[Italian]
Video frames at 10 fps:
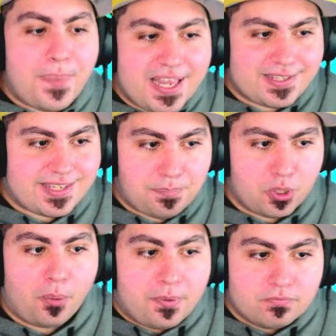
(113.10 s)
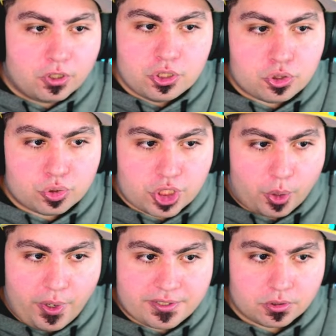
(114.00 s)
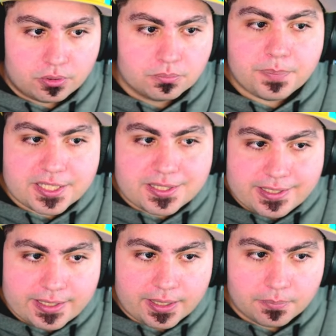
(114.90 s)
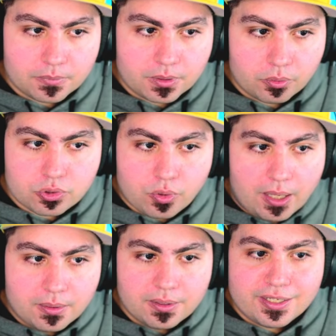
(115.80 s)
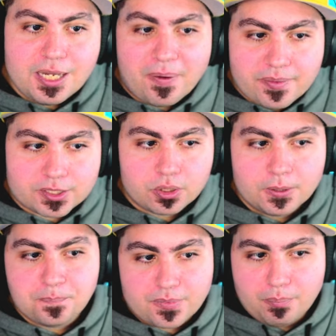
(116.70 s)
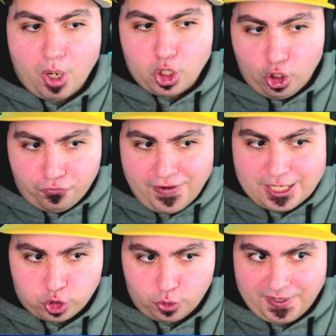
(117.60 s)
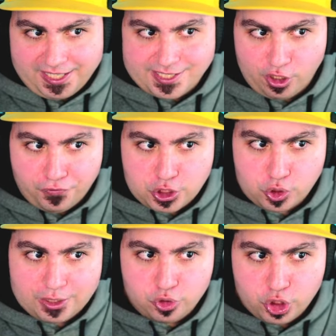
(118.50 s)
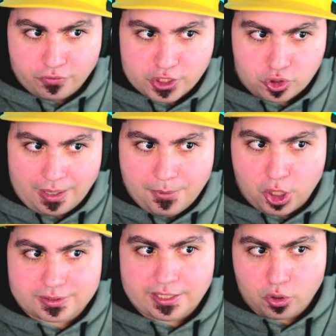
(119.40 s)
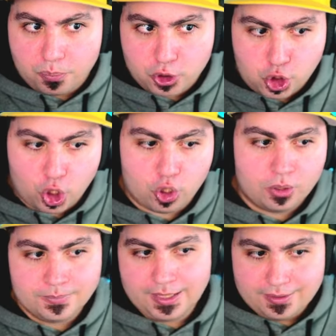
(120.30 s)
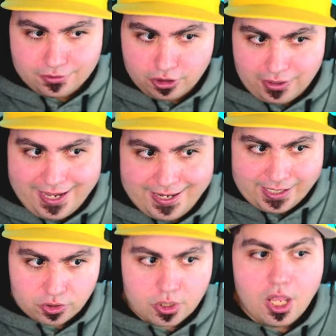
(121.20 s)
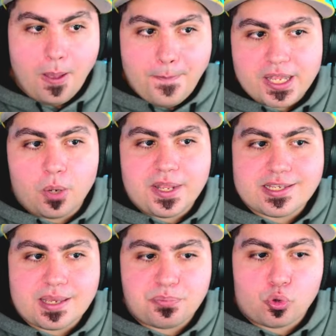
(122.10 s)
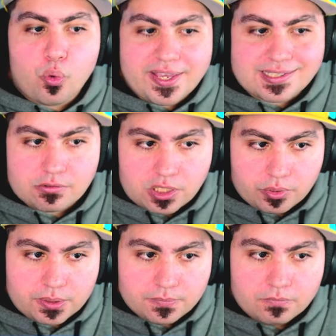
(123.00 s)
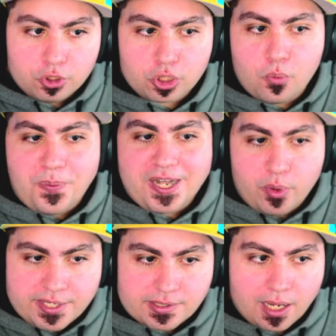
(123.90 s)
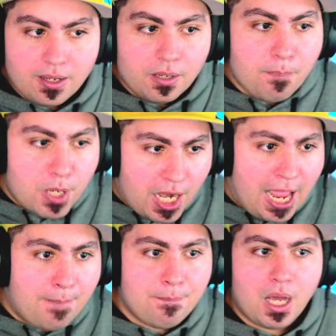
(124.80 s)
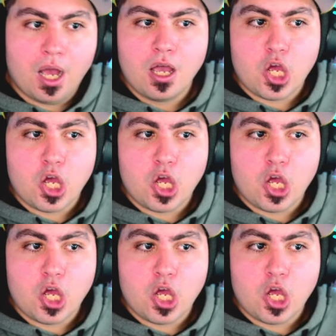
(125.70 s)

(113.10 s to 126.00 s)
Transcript: Per esempio, io voglio distruggere questo, per dire. Questo qua, il pavimento. Mo non lo faccio perché se lo faccio cado io verso la morte e rompo il gioco. Non caso. Però, per esempio, questa cosa qui. Voglio rompere questa. Bram!